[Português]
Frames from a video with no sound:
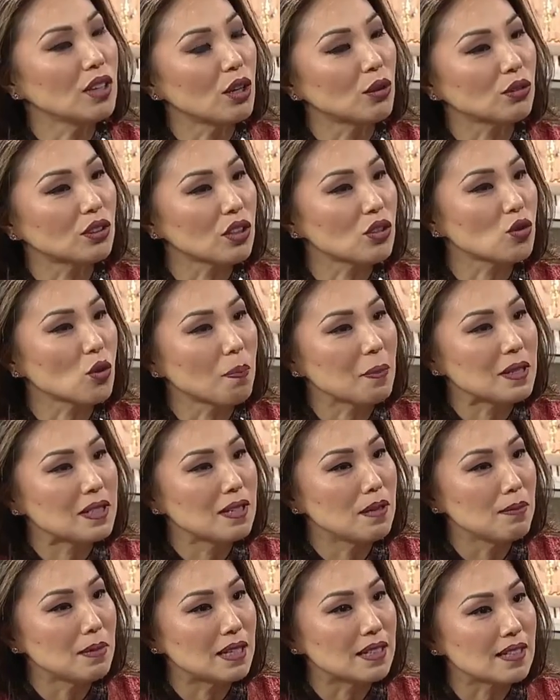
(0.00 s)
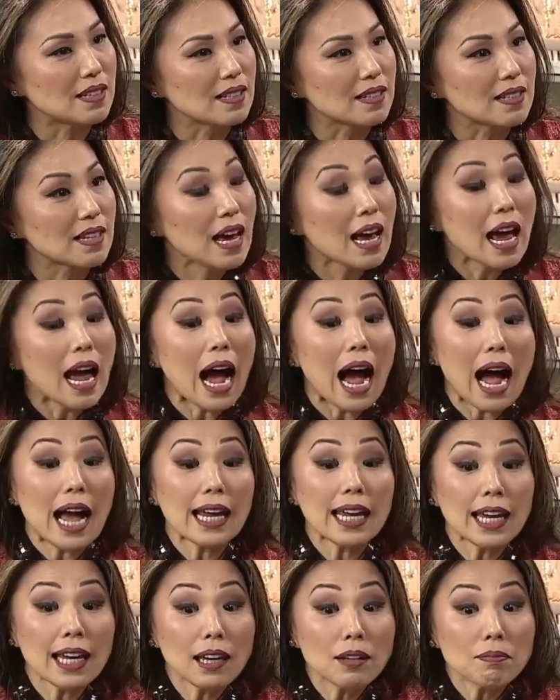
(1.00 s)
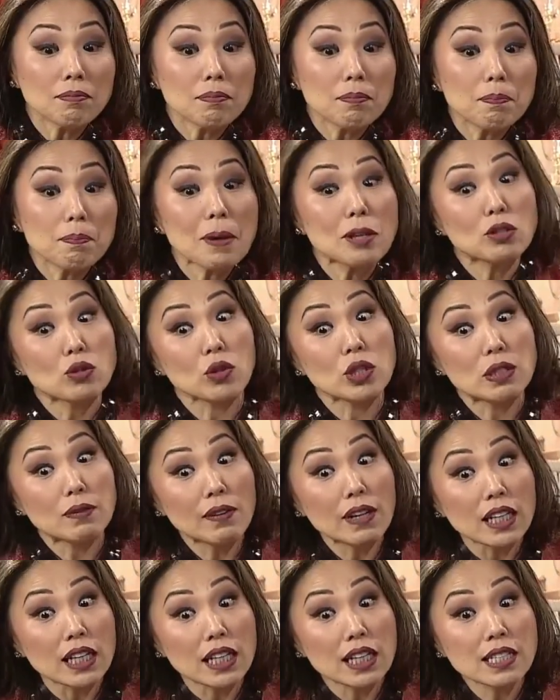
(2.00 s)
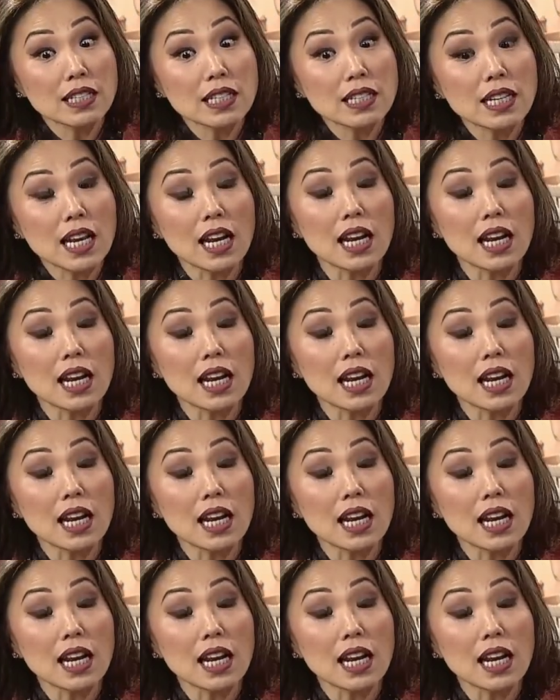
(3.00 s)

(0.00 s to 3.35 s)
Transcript: neutras ou pessimistas. E Pessoas felizes,